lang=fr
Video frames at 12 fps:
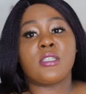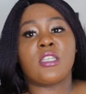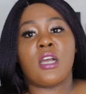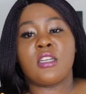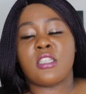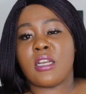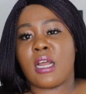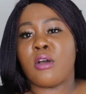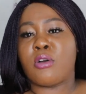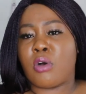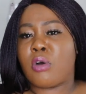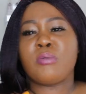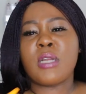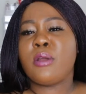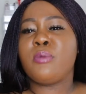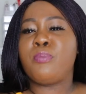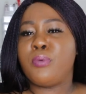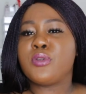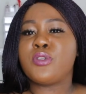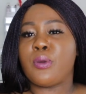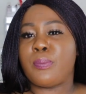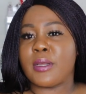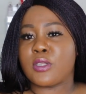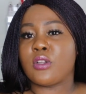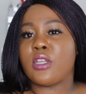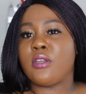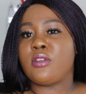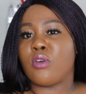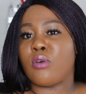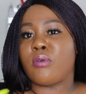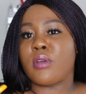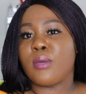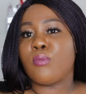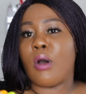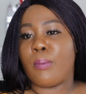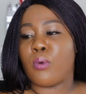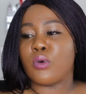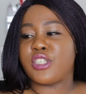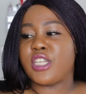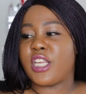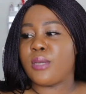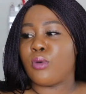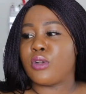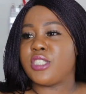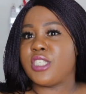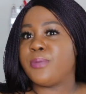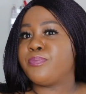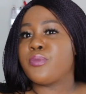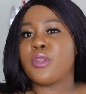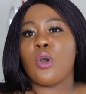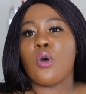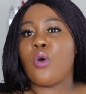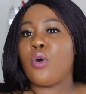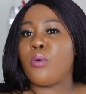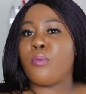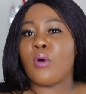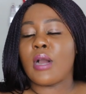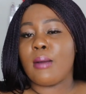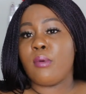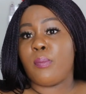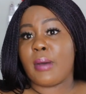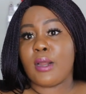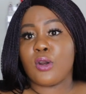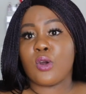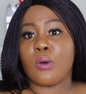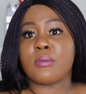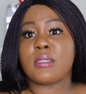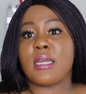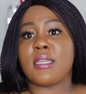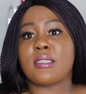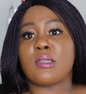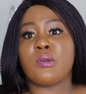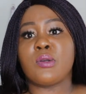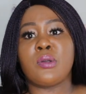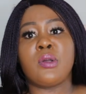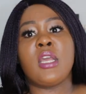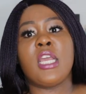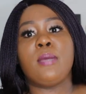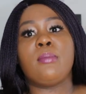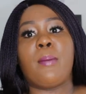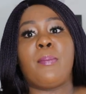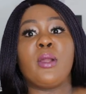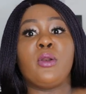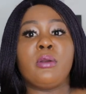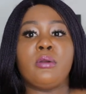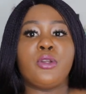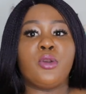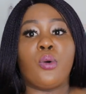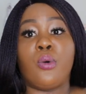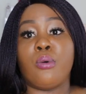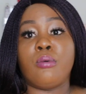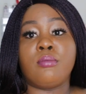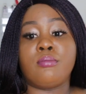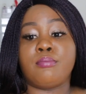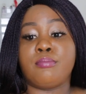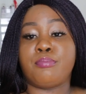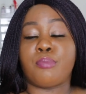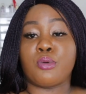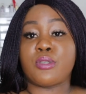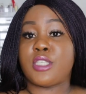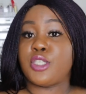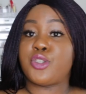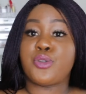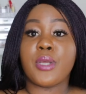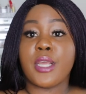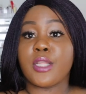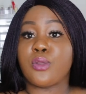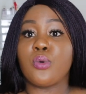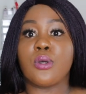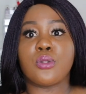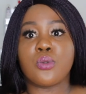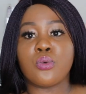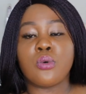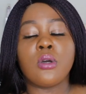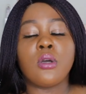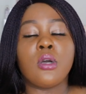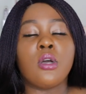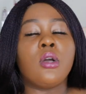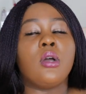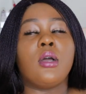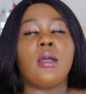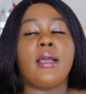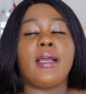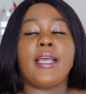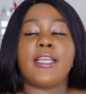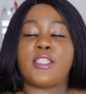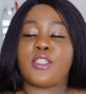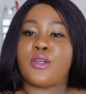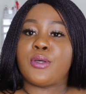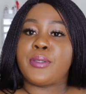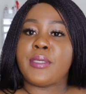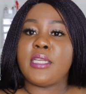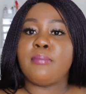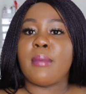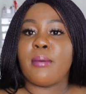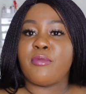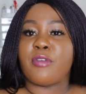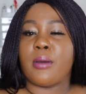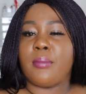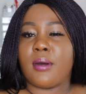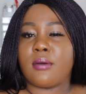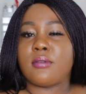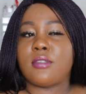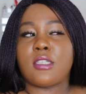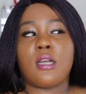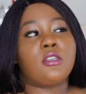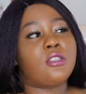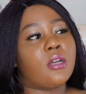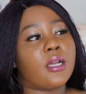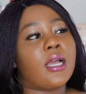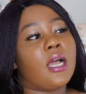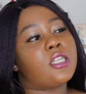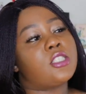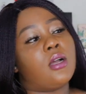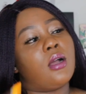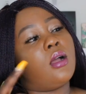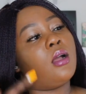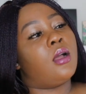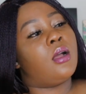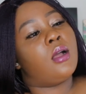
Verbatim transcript: J'ai eu plusieurs personnes qui sont qui m'ont approché, qui m'ont dit Oh, mon gars me parle comme ça, est-ce que il m'appelle, you know, prostituée et tout et tout. Est-ce qu'il m'aime vraiment Genre, je regarde, genre.